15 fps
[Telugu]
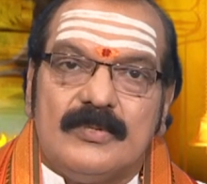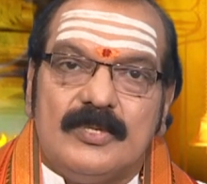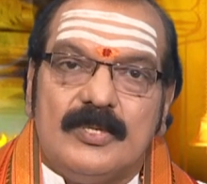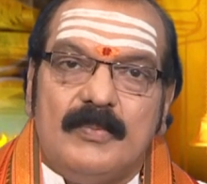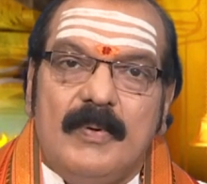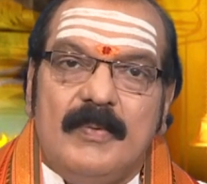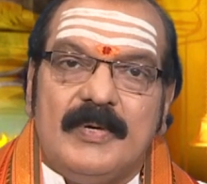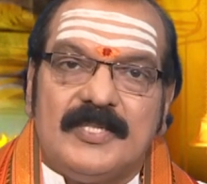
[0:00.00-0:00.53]

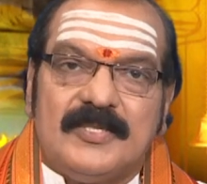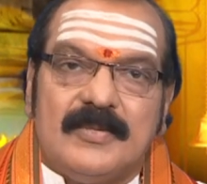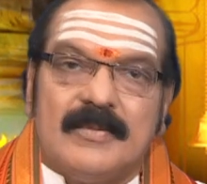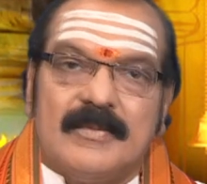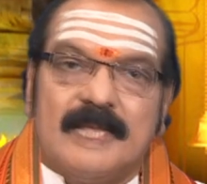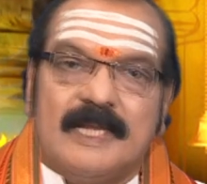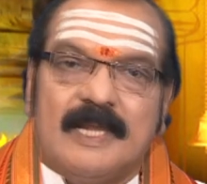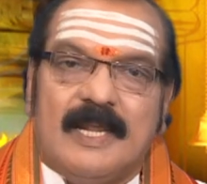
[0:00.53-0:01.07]
శుభమస్తు
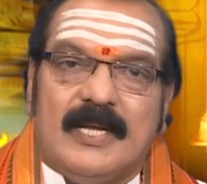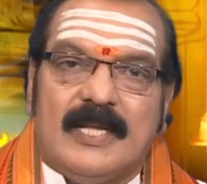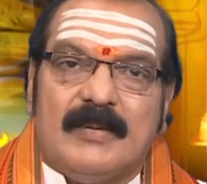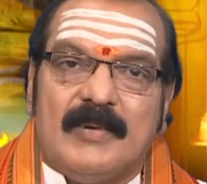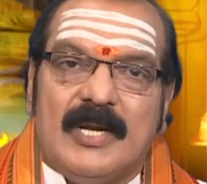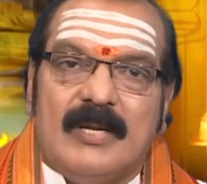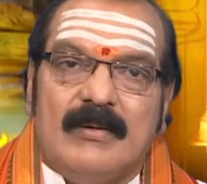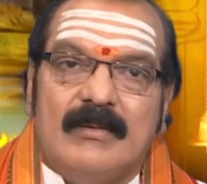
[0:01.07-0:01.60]

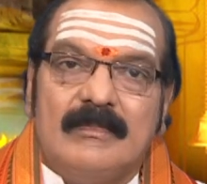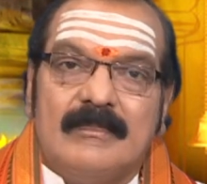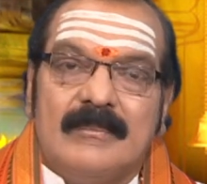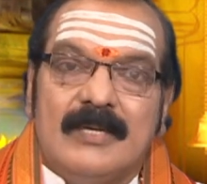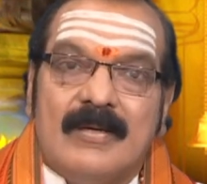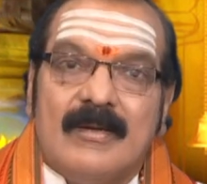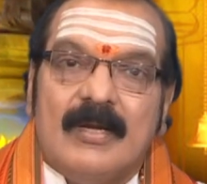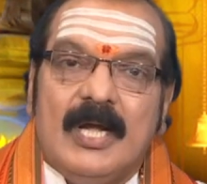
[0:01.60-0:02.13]
కార్యక్రమంలో
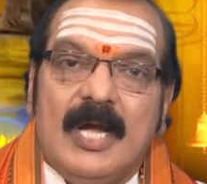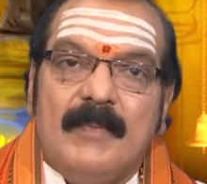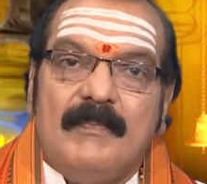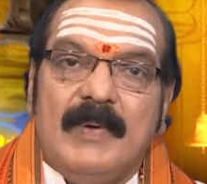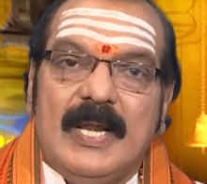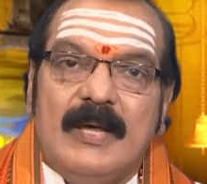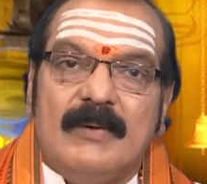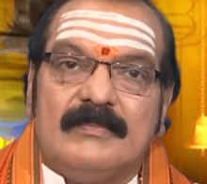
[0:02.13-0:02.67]

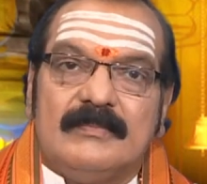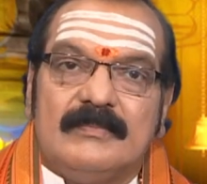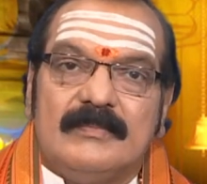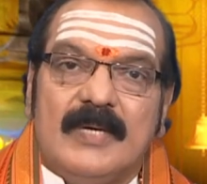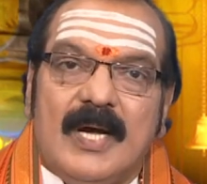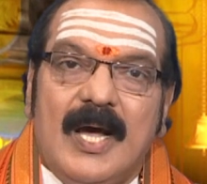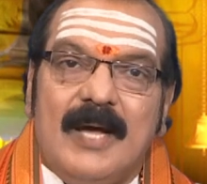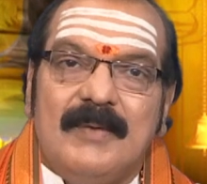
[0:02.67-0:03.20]
గృహబలం
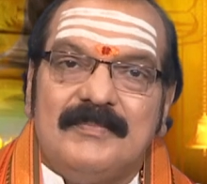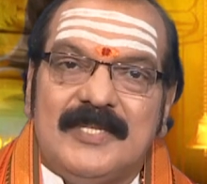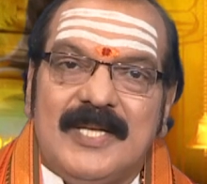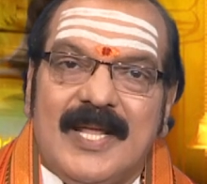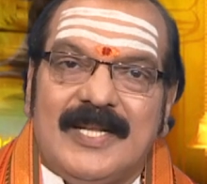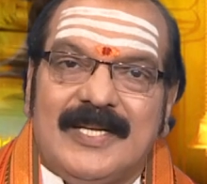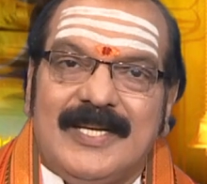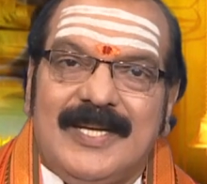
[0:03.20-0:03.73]

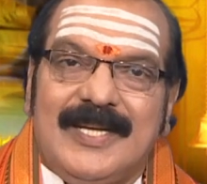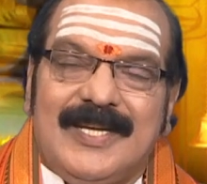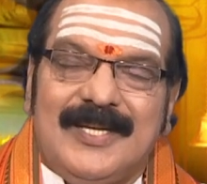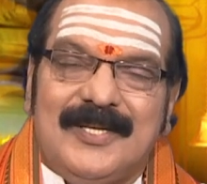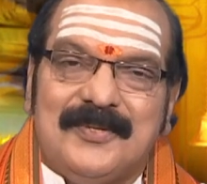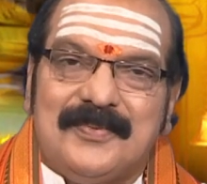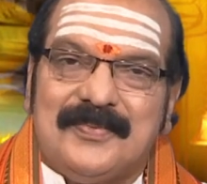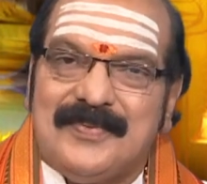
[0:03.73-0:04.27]
అంశానికి
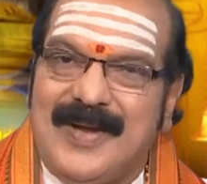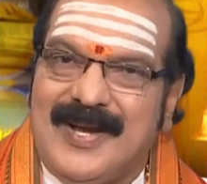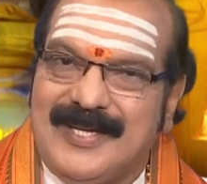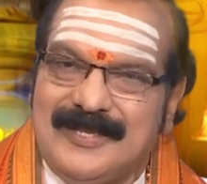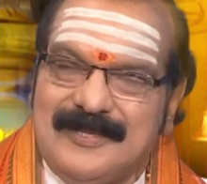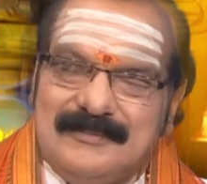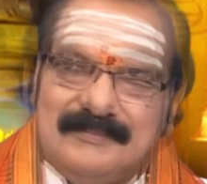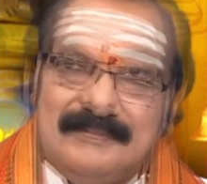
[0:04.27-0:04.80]

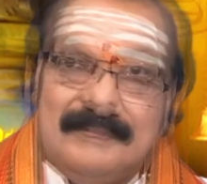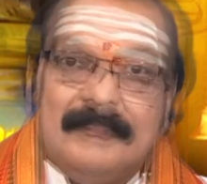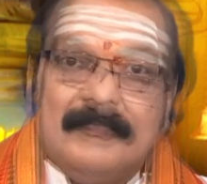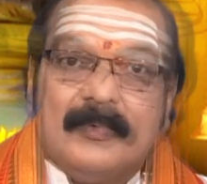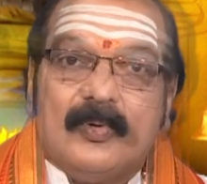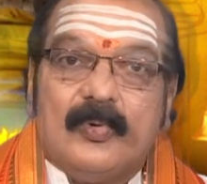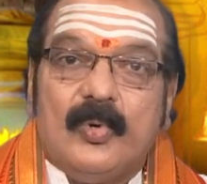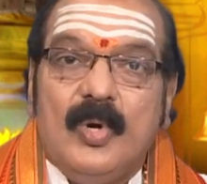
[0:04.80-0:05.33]
స్వాగతం
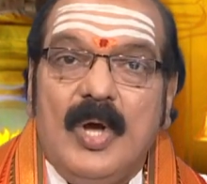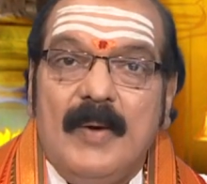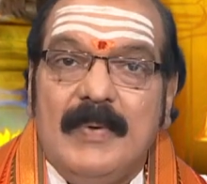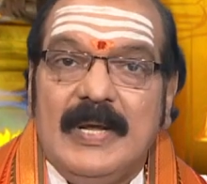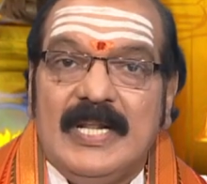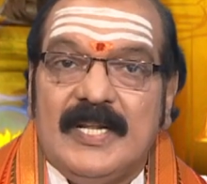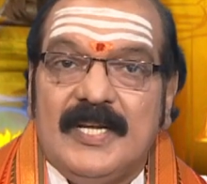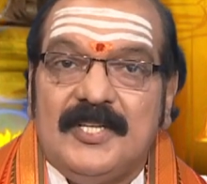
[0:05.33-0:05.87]

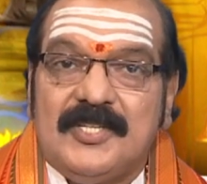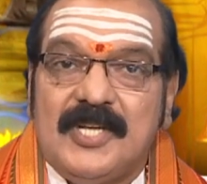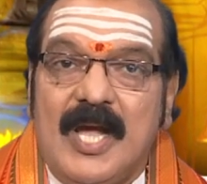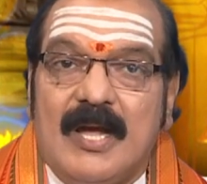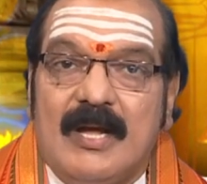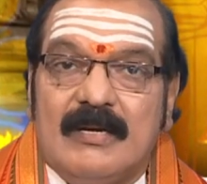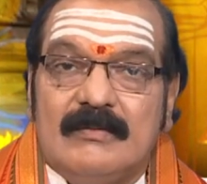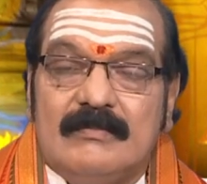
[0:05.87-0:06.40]
గృహబల రీత్యా
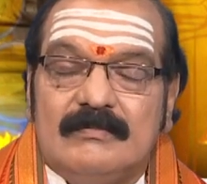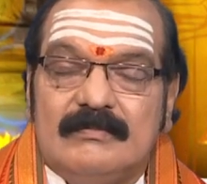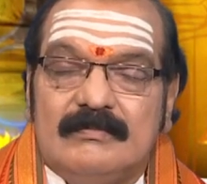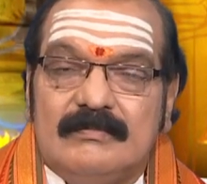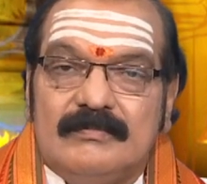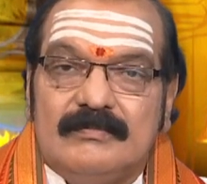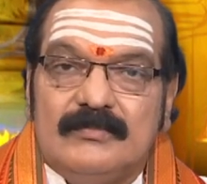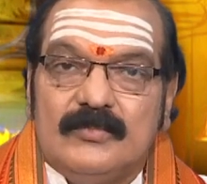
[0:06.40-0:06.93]

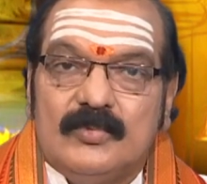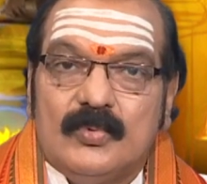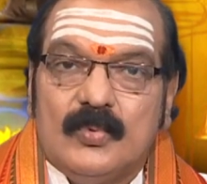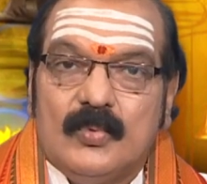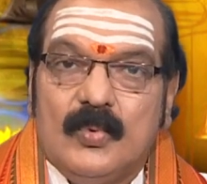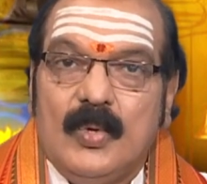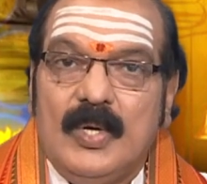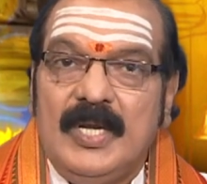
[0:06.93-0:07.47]

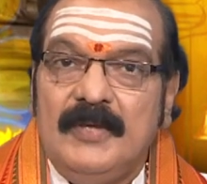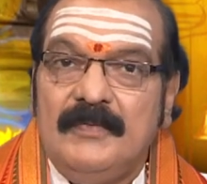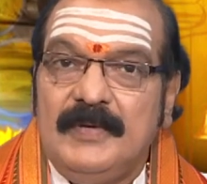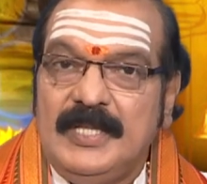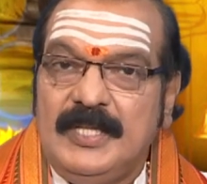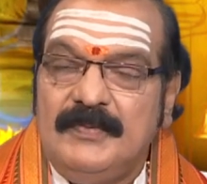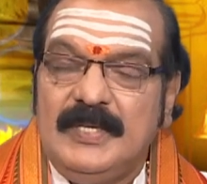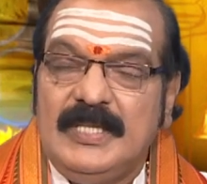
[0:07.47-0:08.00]
కొన్ని
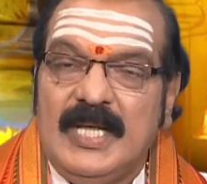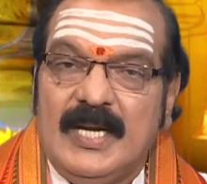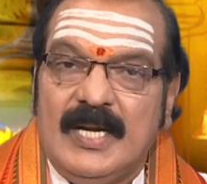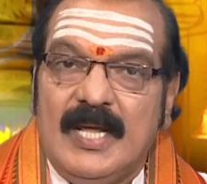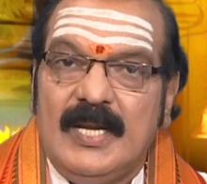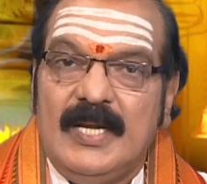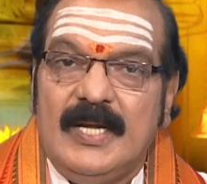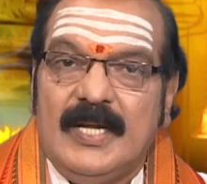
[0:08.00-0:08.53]
విధి
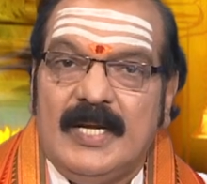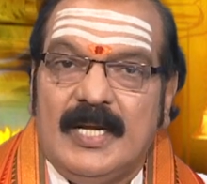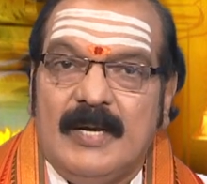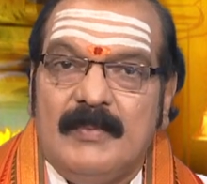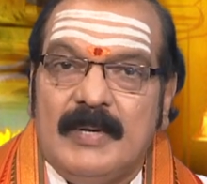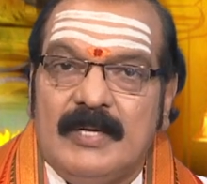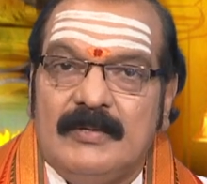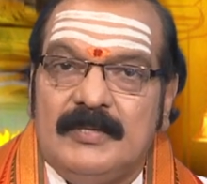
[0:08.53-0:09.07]
విధానాలని కనుక
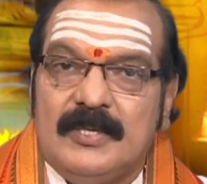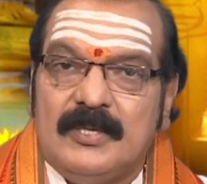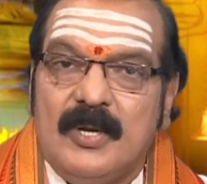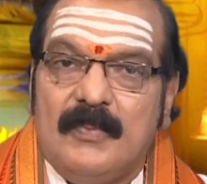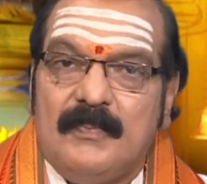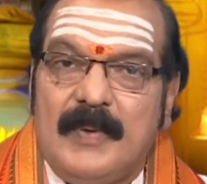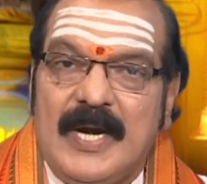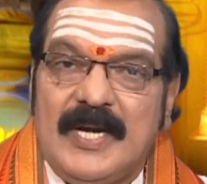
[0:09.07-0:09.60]
మనం
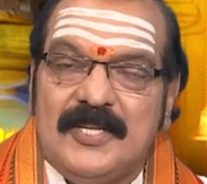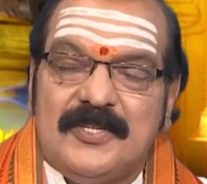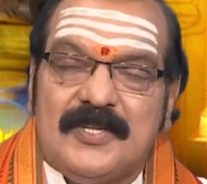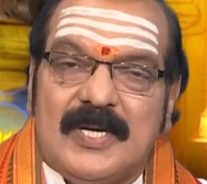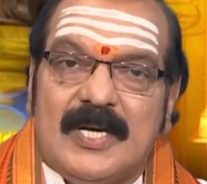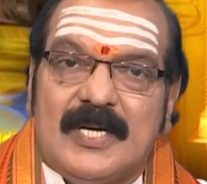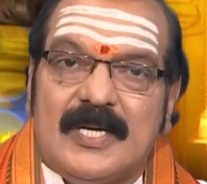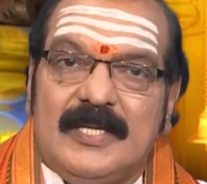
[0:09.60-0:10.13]
ఇంట్లో
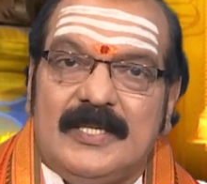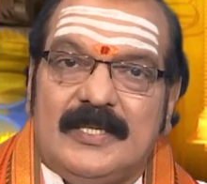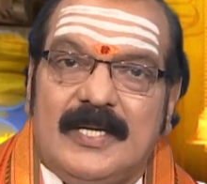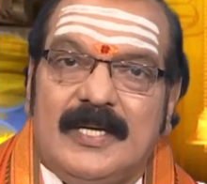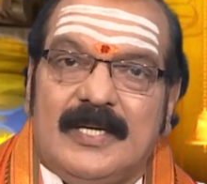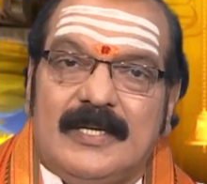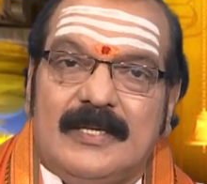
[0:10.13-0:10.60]
పాటించినట్లయితే